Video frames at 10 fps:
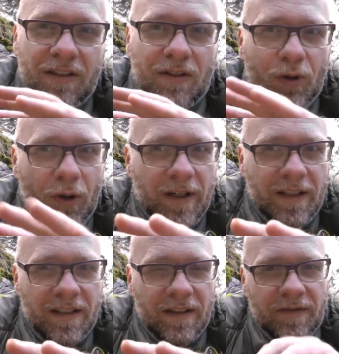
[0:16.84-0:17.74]

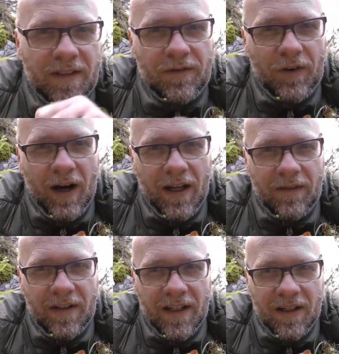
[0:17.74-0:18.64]
tödlich giftig für
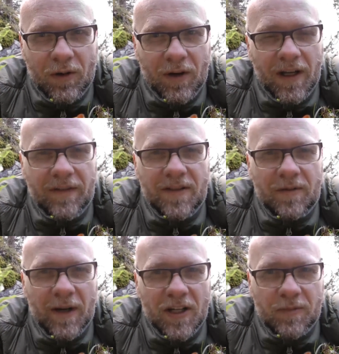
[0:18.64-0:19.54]
alle Wiederkäuer wie zum
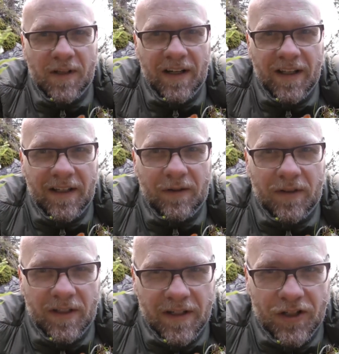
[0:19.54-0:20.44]
Beispiel Rehe und
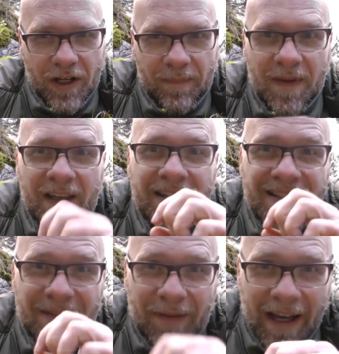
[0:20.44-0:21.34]
Hirsche.
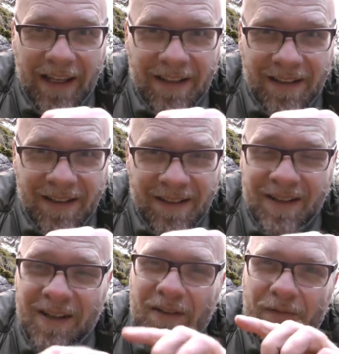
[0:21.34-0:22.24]
Zweitens
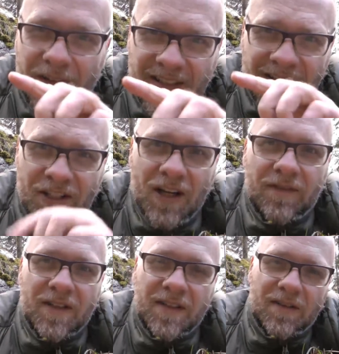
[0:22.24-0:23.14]

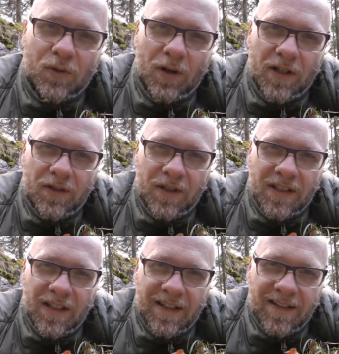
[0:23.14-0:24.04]
wissenschaftshistorisch
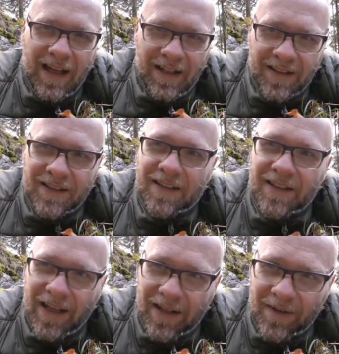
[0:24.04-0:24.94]
interessant,
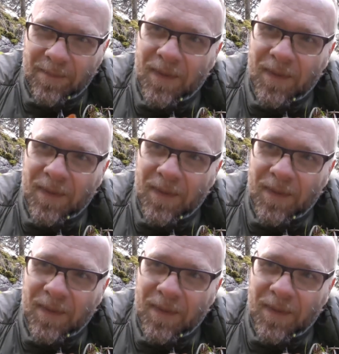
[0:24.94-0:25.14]
denn